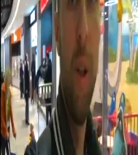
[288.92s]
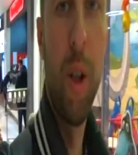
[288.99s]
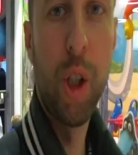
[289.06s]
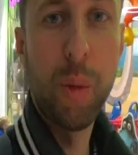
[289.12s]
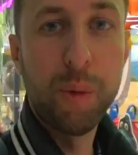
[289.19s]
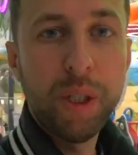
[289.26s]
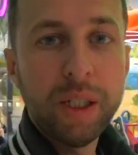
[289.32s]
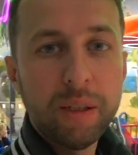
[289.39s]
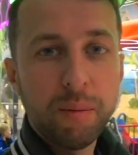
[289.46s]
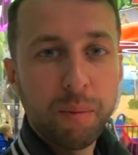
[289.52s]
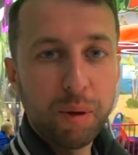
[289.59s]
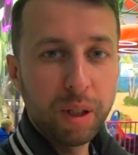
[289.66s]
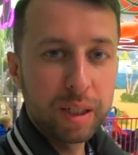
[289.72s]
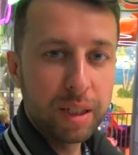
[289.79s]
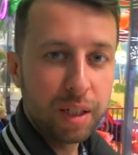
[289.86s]
Чтобы детям
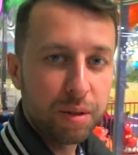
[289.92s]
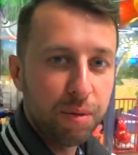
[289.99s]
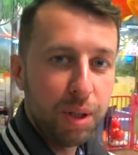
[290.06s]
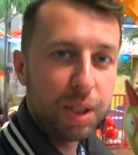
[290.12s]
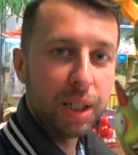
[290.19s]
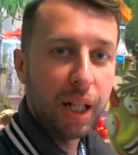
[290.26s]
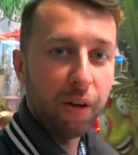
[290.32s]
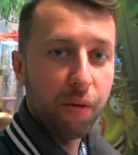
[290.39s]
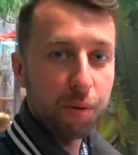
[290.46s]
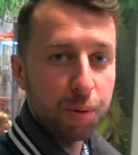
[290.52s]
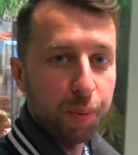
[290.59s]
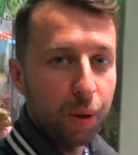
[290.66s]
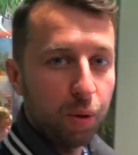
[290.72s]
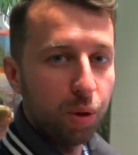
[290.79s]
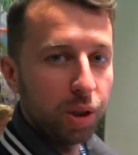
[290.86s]
было здесь весело, а вам
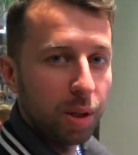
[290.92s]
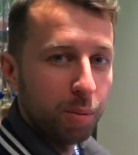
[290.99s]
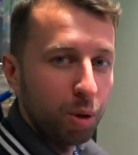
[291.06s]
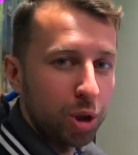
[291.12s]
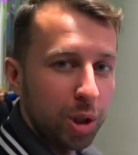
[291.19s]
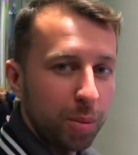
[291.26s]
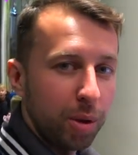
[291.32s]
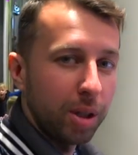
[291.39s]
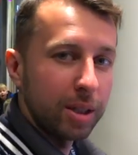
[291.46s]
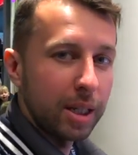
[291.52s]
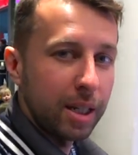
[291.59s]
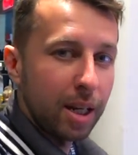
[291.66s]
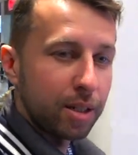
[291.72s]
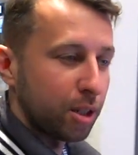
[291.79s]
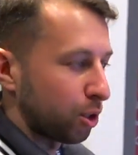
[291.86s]
спокойно можно было
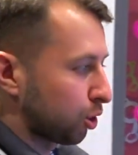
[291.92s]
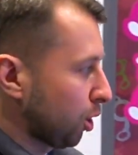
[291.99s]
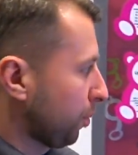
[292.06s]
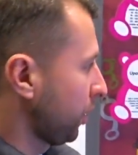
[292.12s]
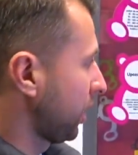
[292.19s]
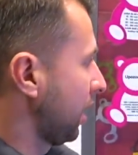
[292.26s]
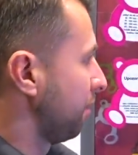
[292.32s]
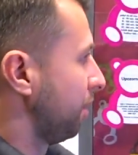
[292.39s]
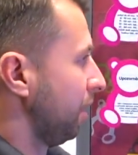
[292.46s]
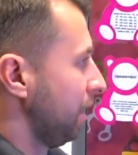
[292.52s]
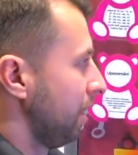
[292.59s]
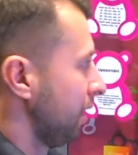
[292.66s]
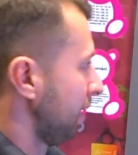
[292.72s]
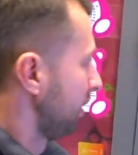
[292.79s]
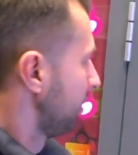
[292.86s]
заняться шопингом,
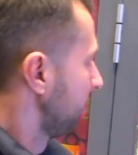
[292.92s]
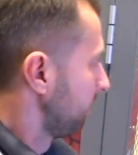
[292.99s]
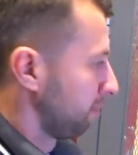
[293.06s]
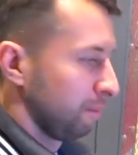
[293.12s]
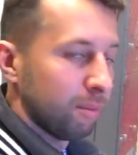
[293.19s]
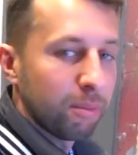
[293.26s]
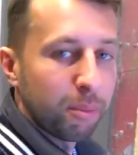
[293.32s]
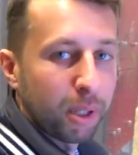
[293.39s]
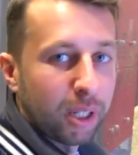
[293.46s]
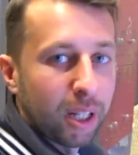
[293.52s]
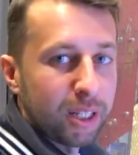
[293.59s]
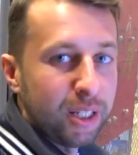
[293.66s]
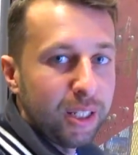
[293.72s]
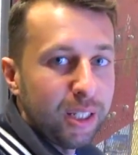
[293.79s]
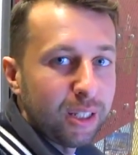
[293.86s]

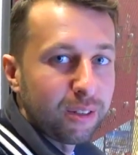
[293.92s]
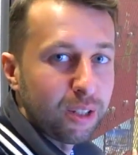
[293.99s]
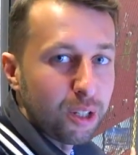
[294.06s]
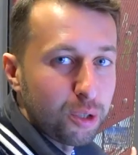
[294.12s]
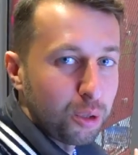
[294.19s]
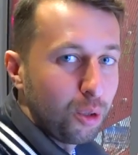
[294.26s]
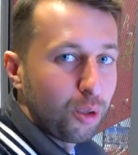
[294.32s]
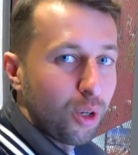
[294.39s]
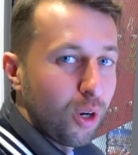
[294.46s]
пригласите их в детскую